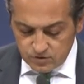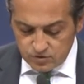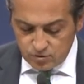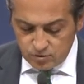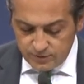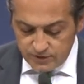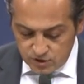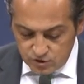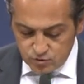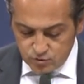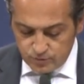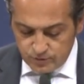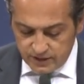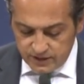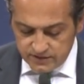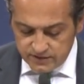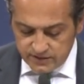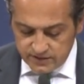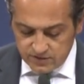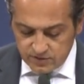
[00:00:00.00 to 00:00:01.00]
Dominik
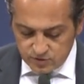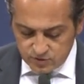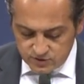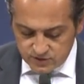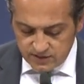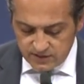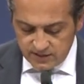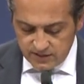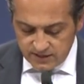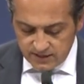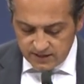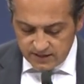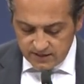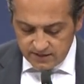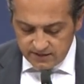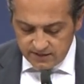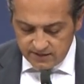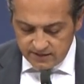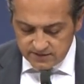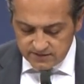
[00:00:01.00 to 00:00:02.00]
Cumhuriyeti, Costa
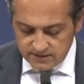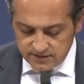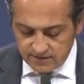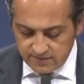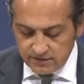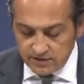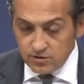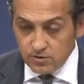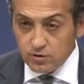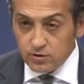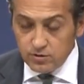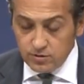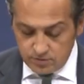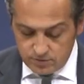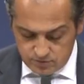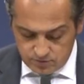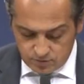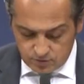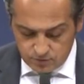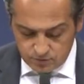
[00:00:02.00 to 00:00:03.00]
Rica, El Salvador,
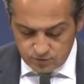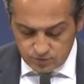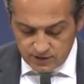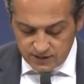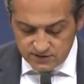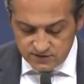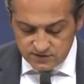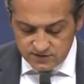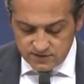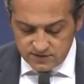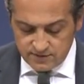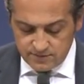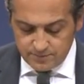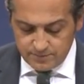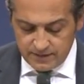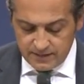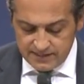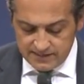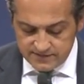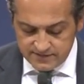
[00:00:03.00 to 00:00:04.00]
Honduras,
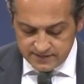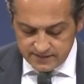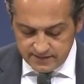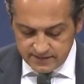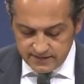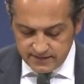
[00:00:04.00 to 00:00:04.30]
Belize,